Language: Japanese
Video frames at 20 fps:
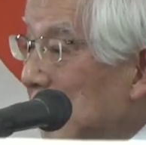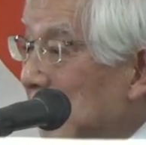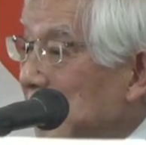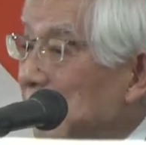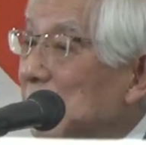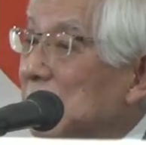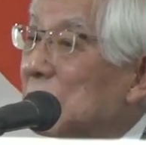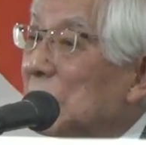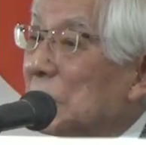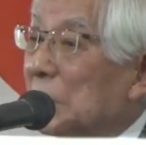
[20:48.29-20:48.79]
あ
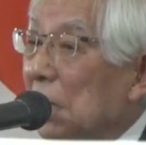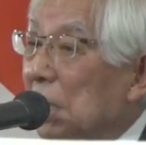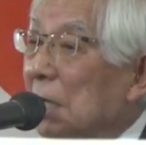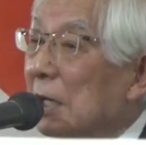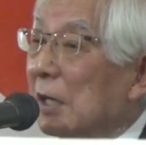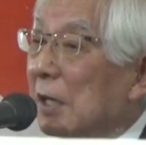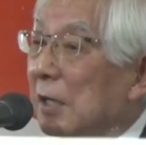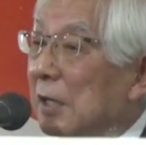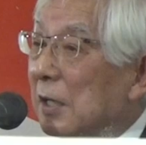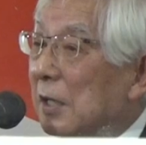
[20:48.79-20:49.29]
りますよ
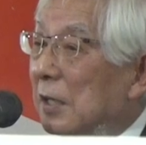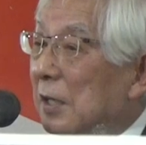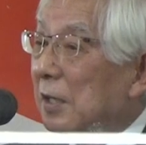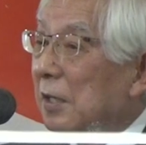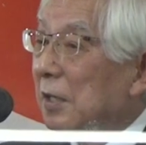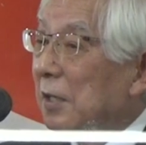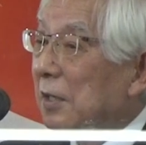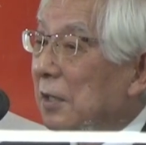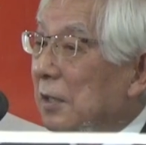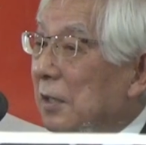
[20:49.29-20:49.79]
ね
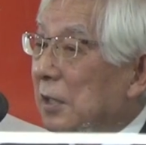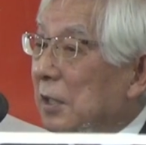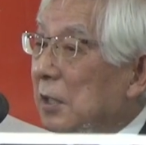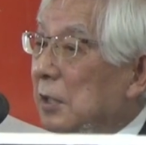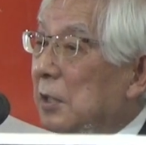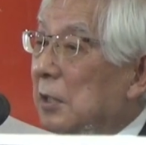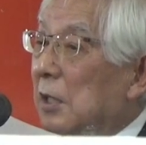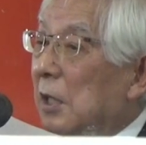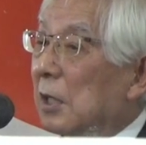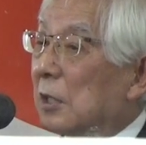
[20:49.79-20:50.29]

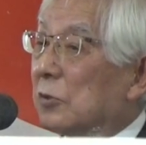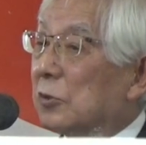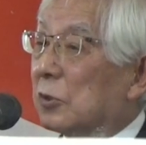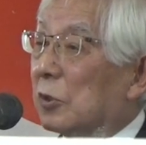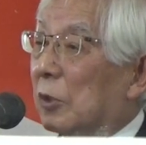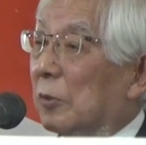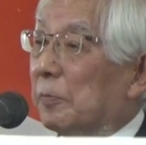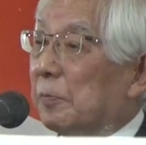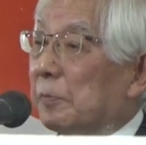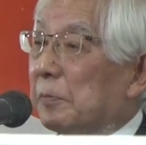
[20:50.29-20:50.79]

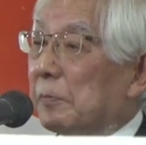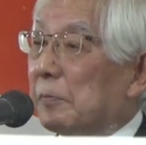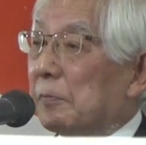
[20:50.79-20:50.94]
インタークト